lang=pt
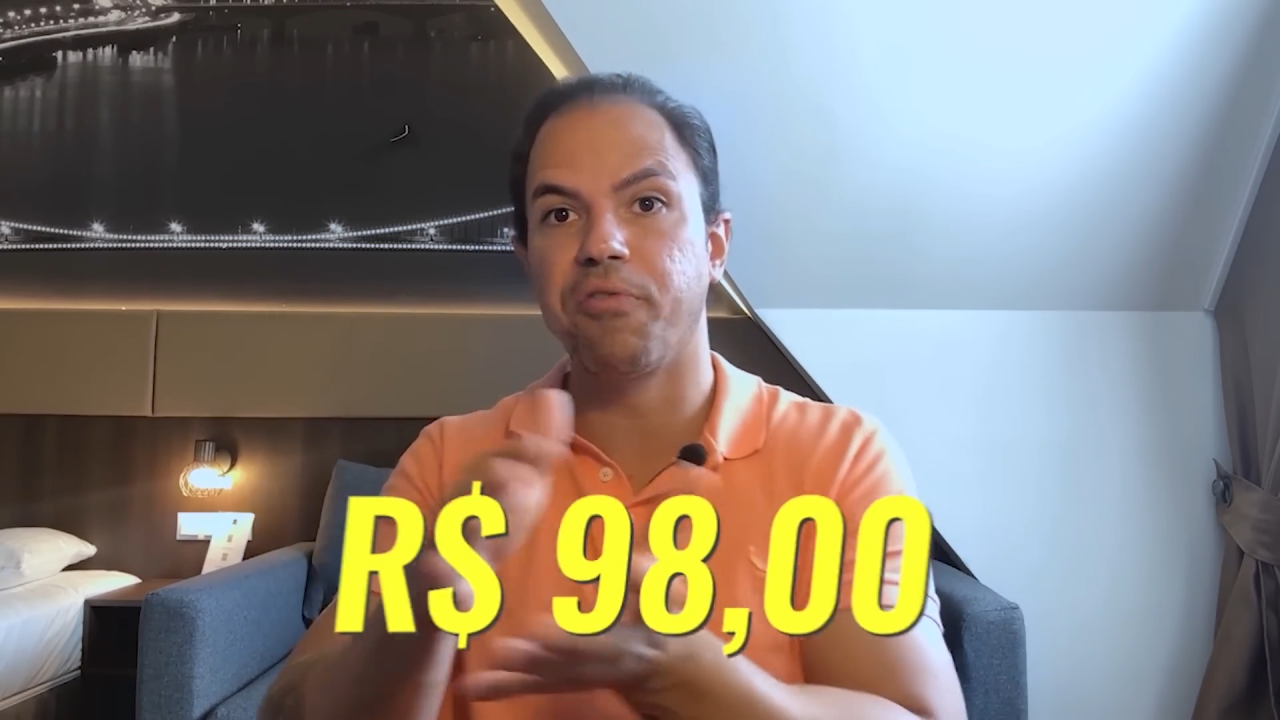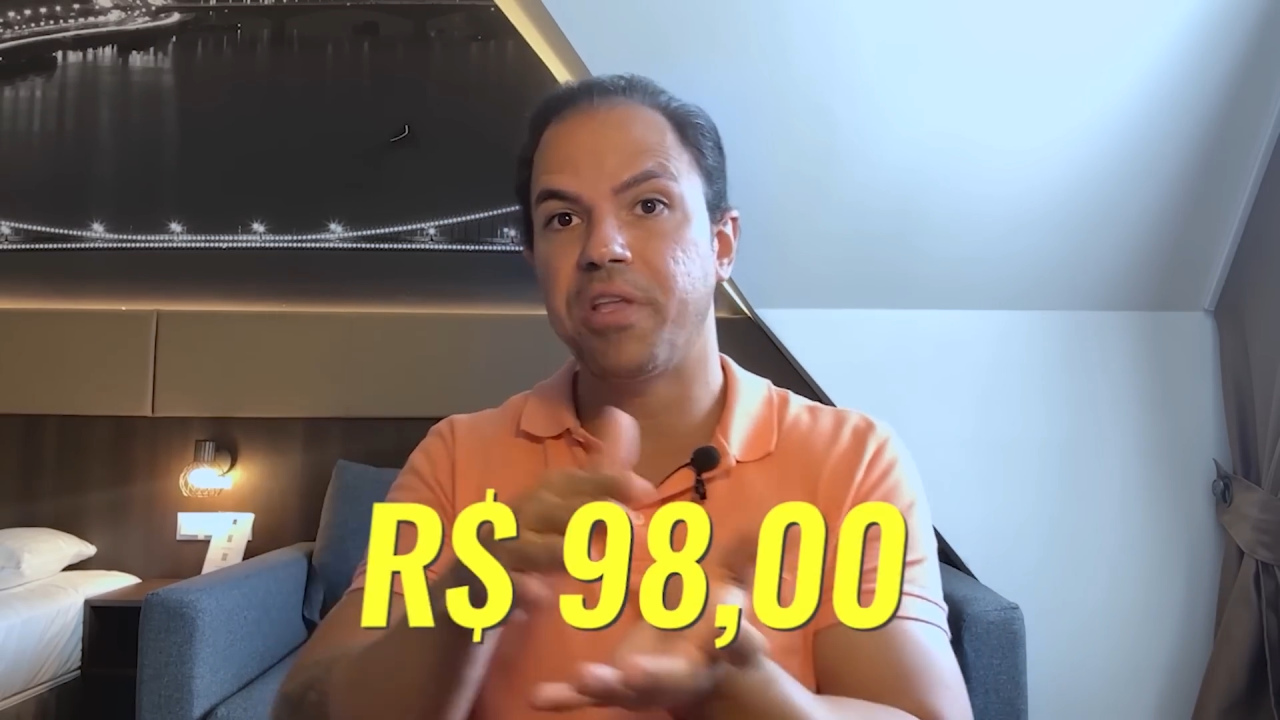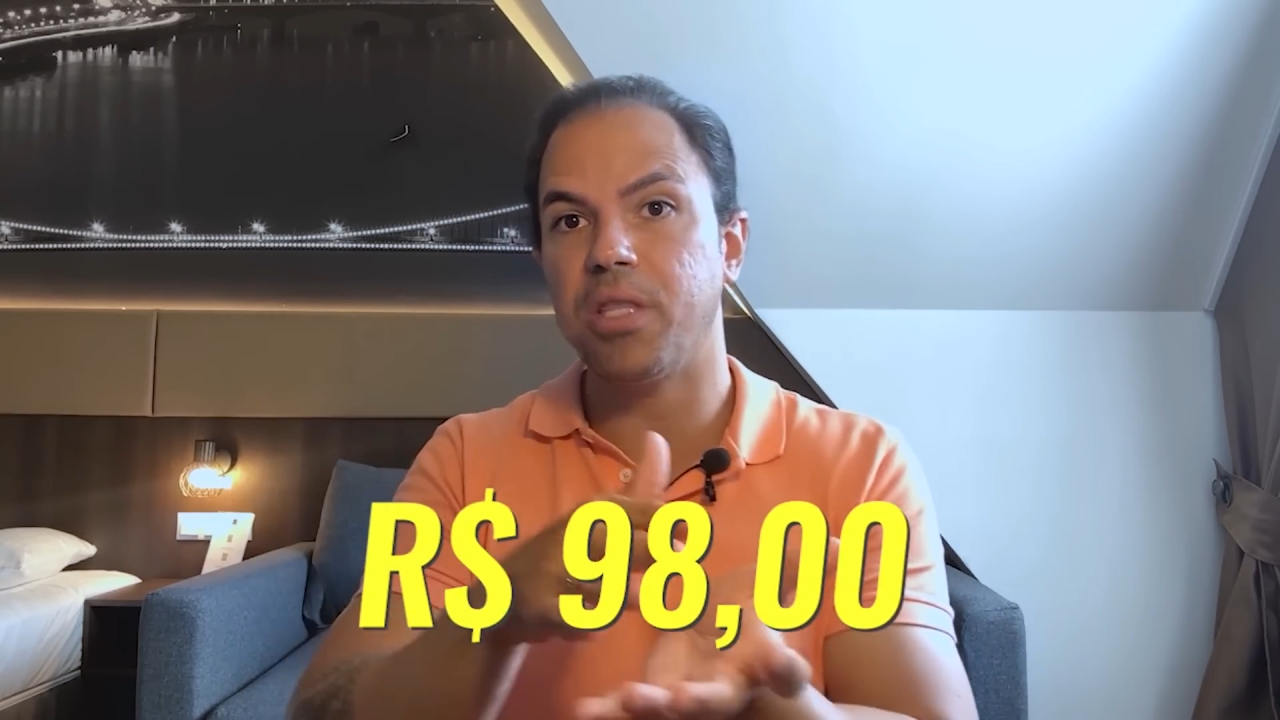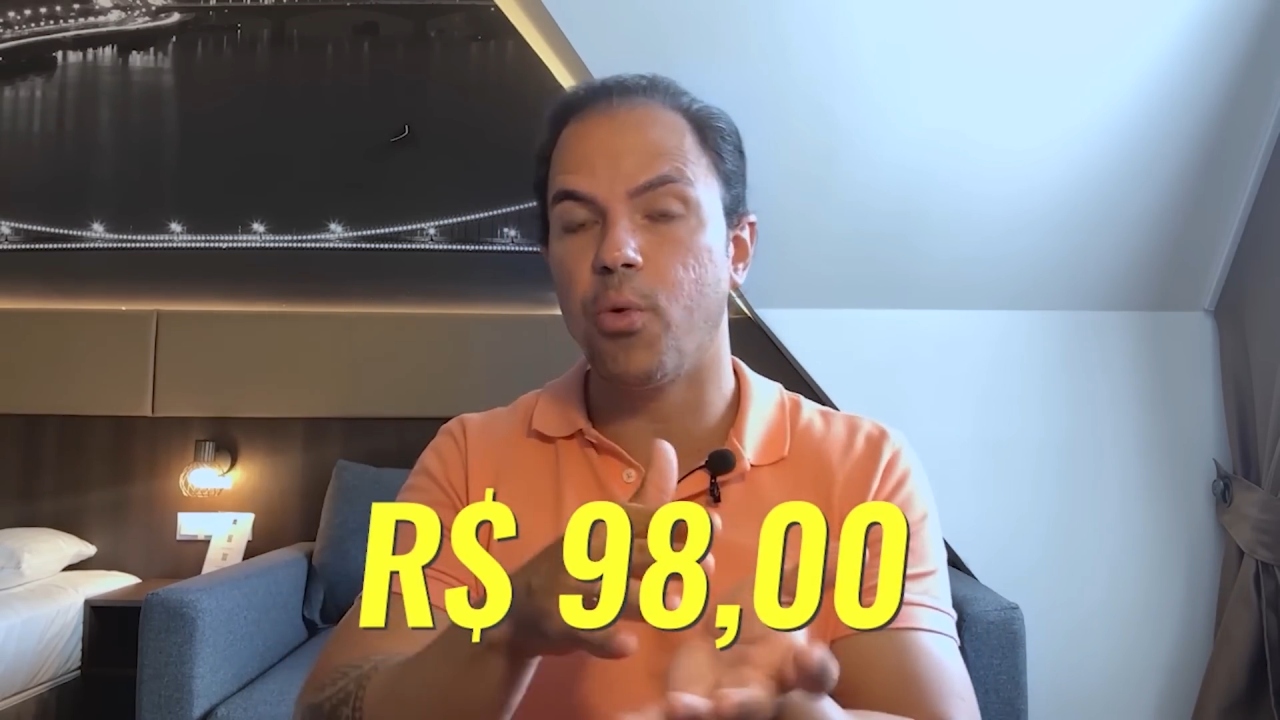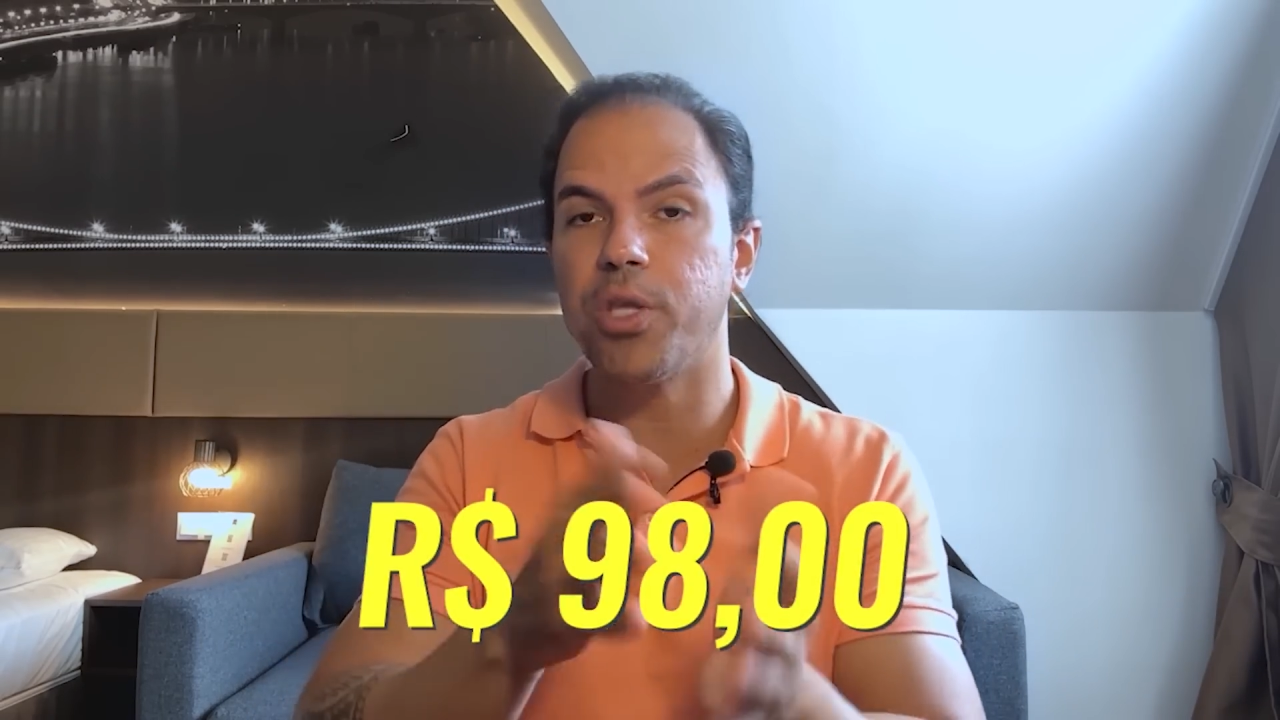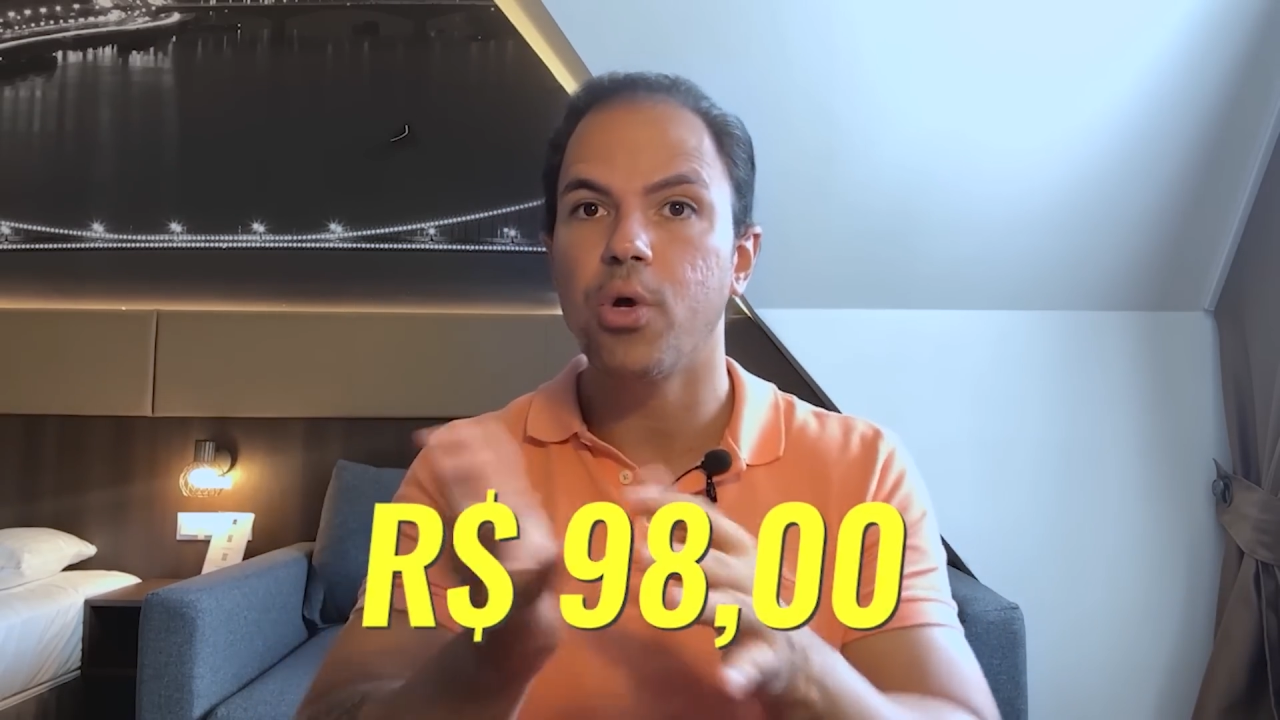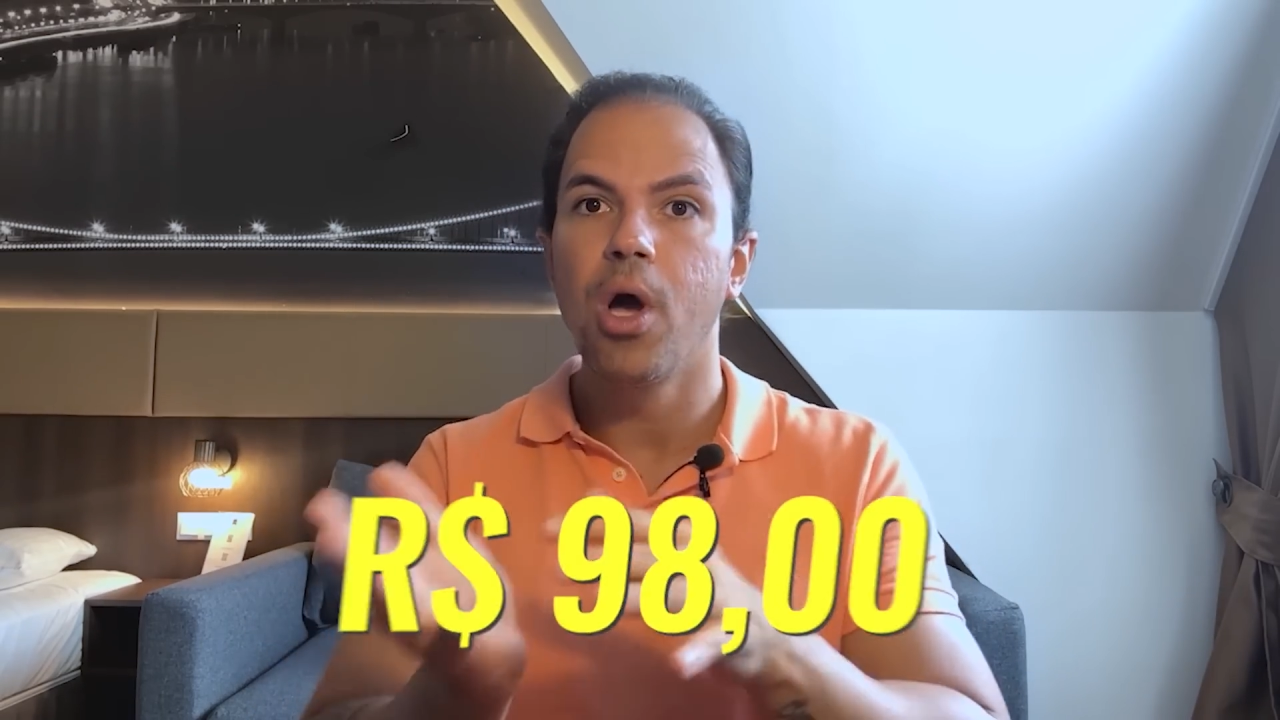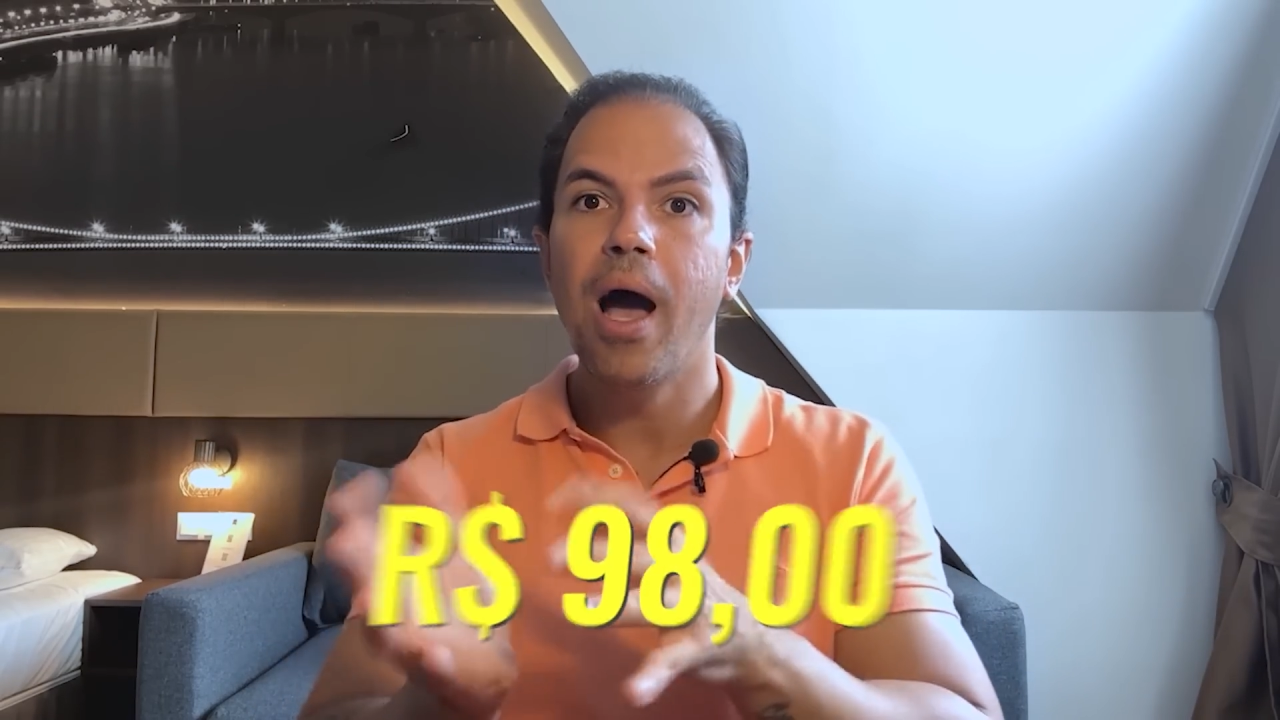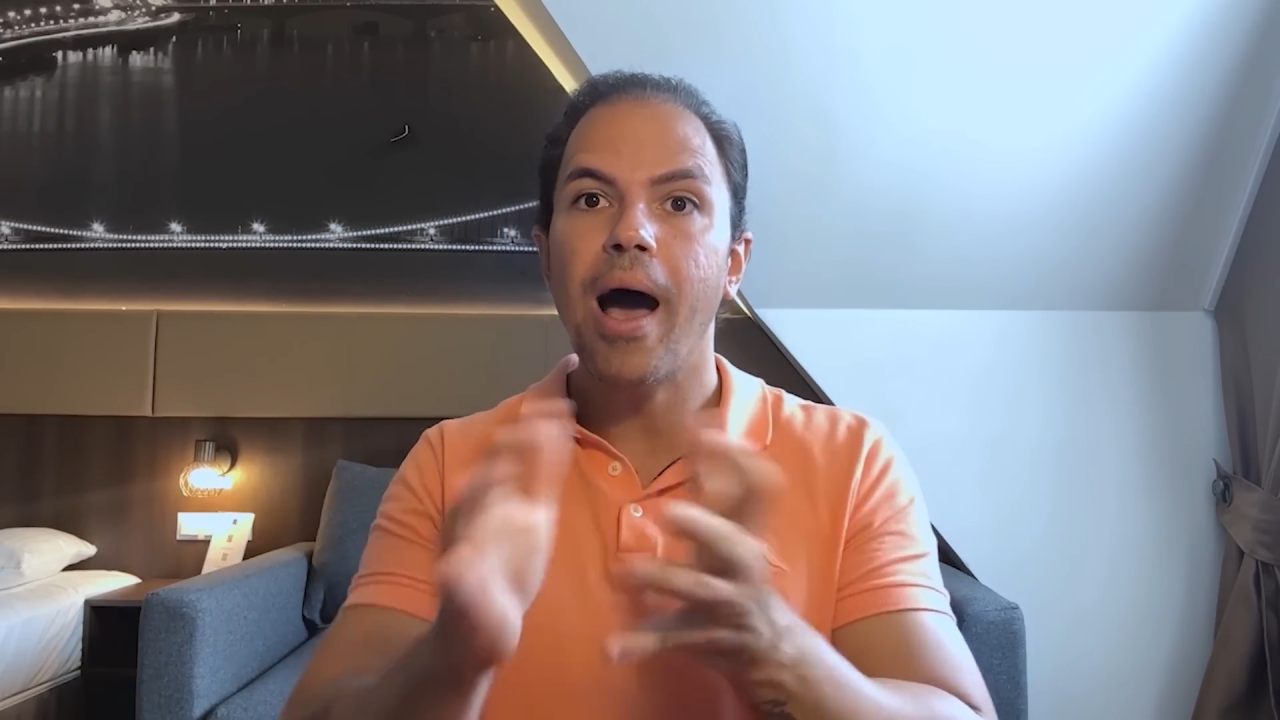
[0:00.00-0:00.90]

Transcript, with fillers: 98,